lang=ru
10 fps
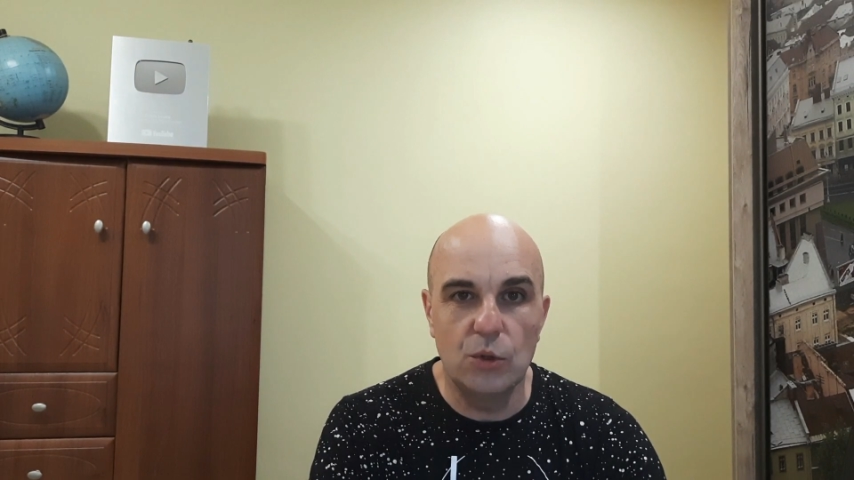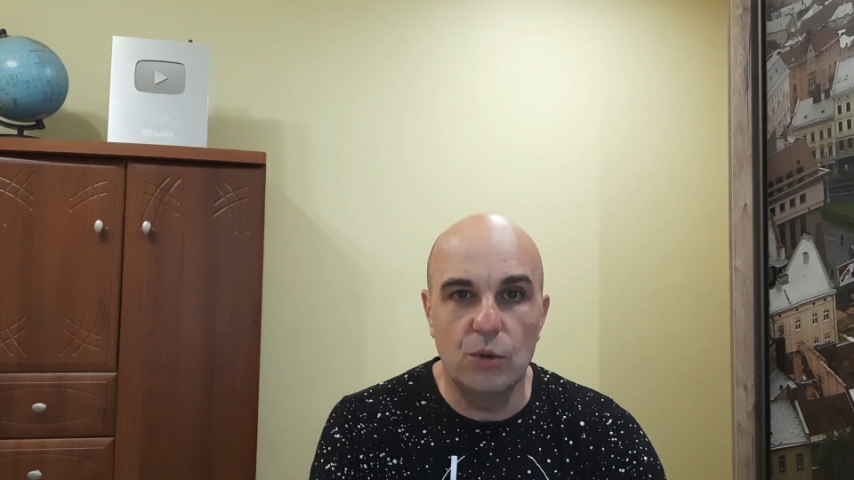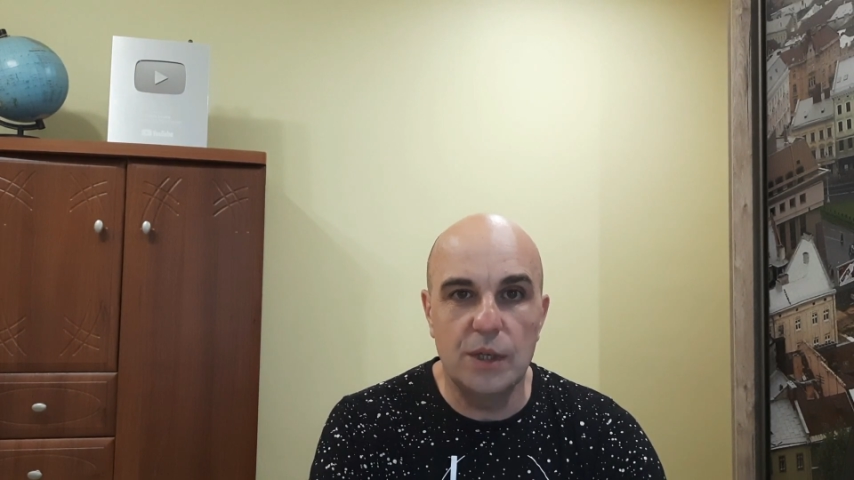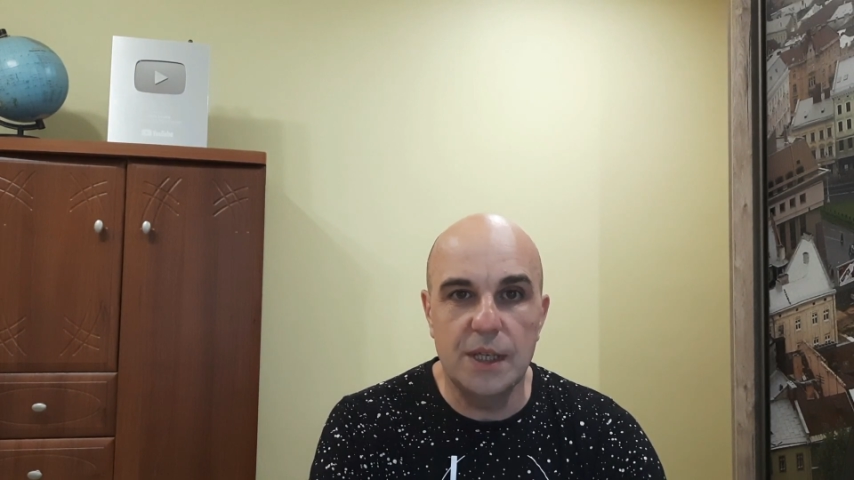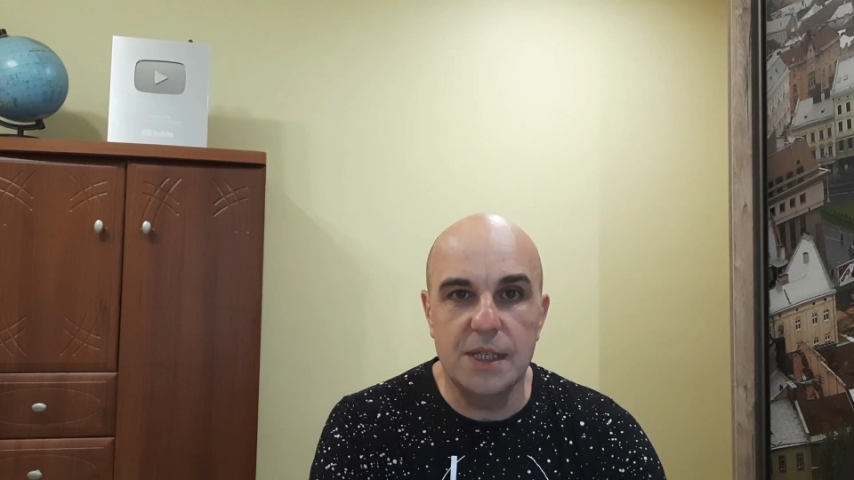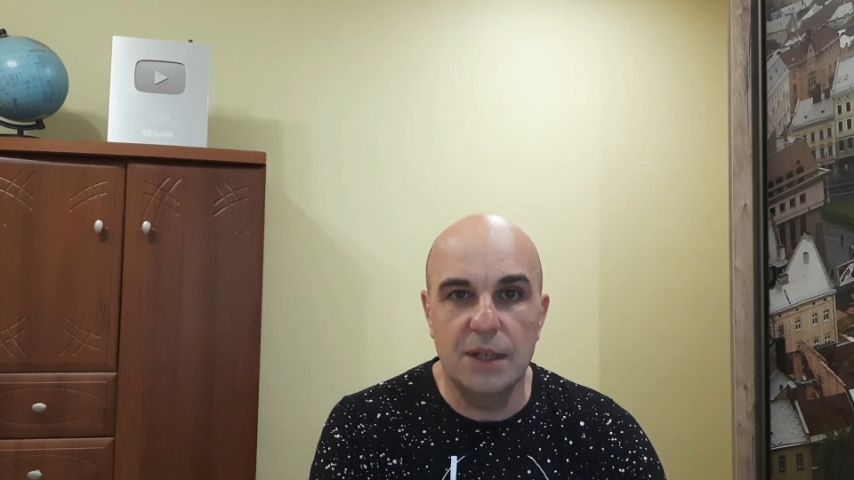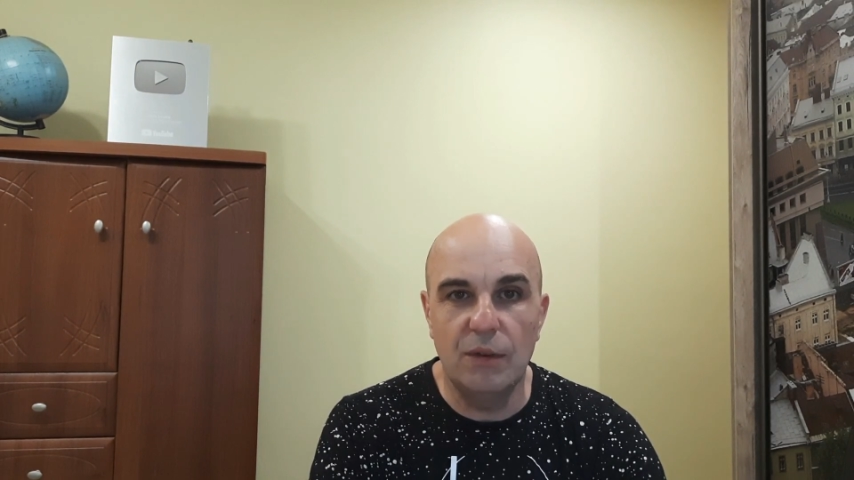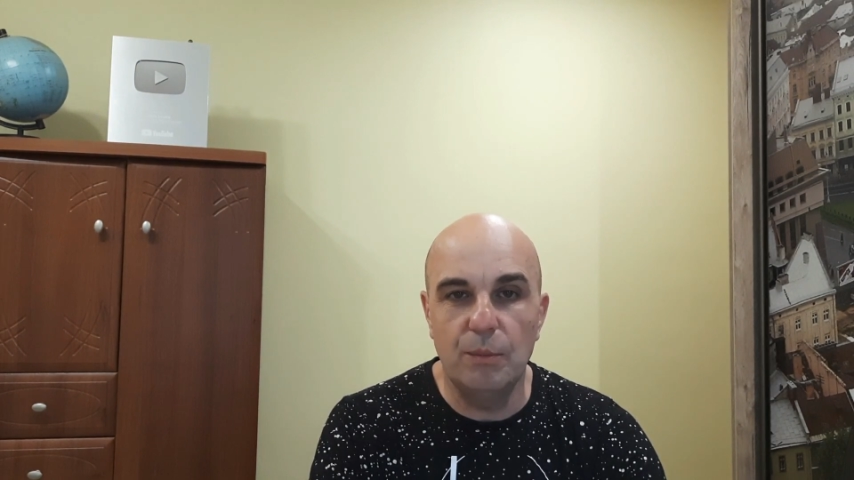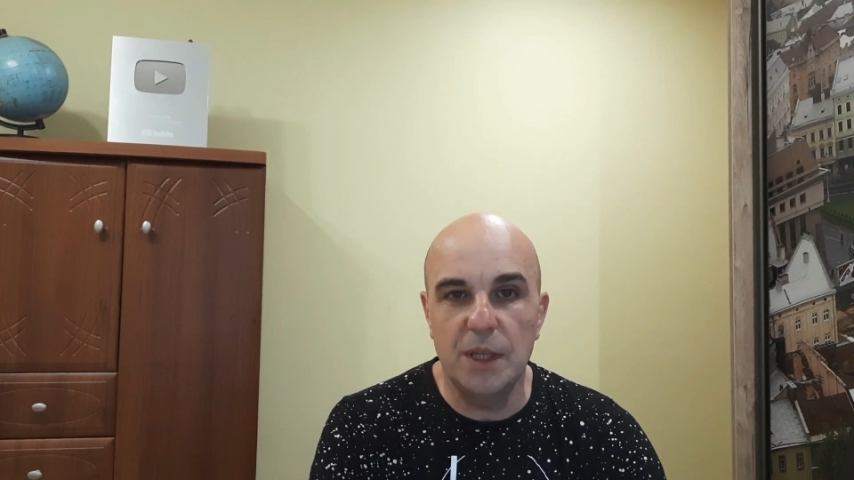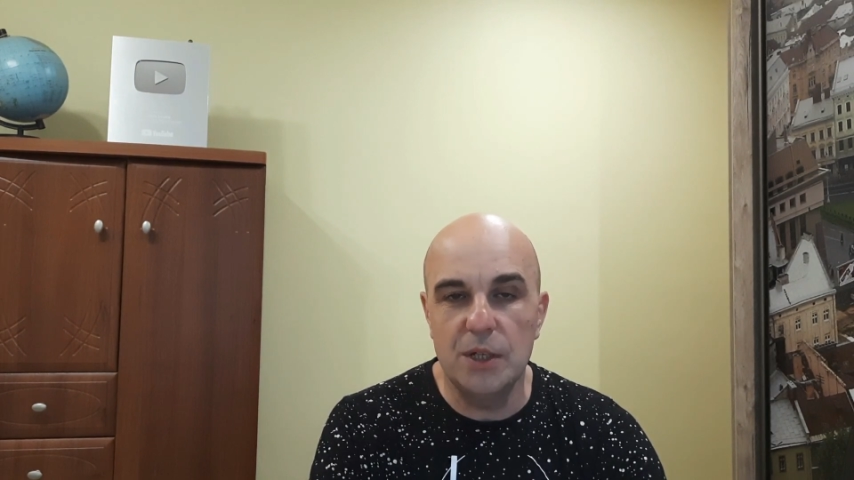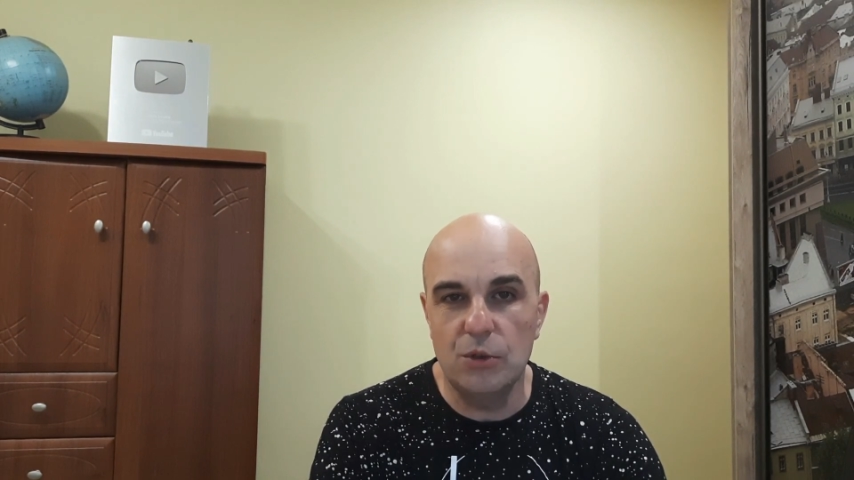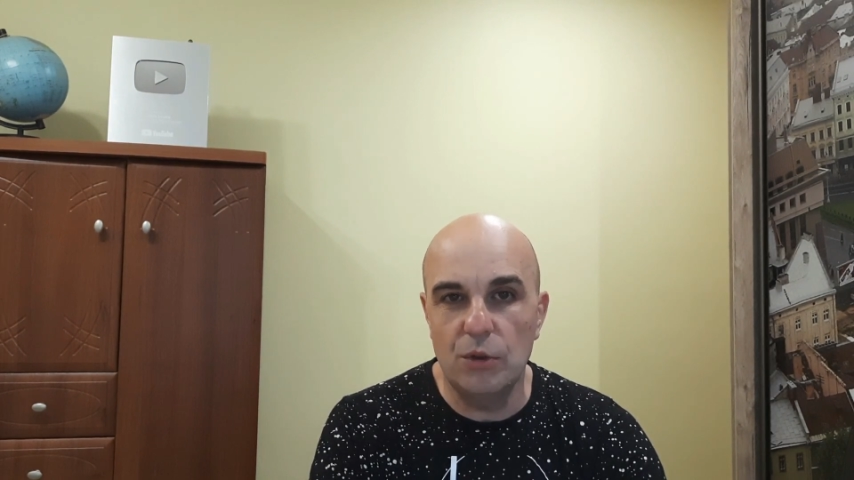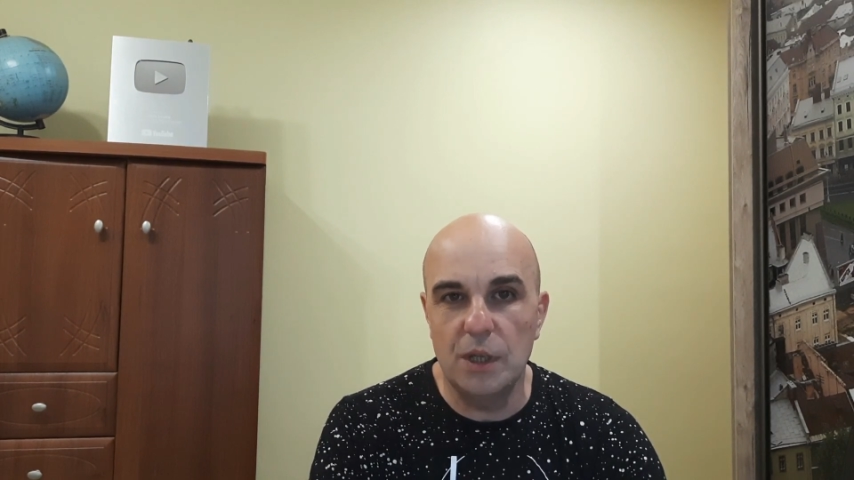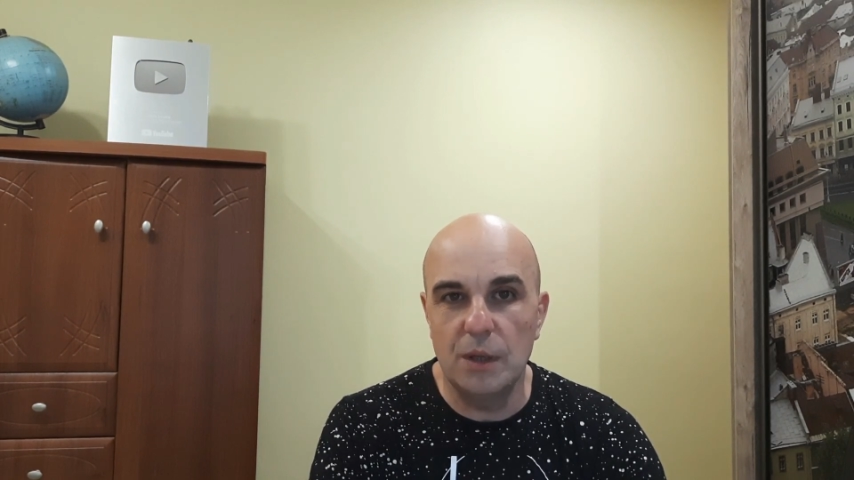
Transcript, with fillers: но если вы подождете,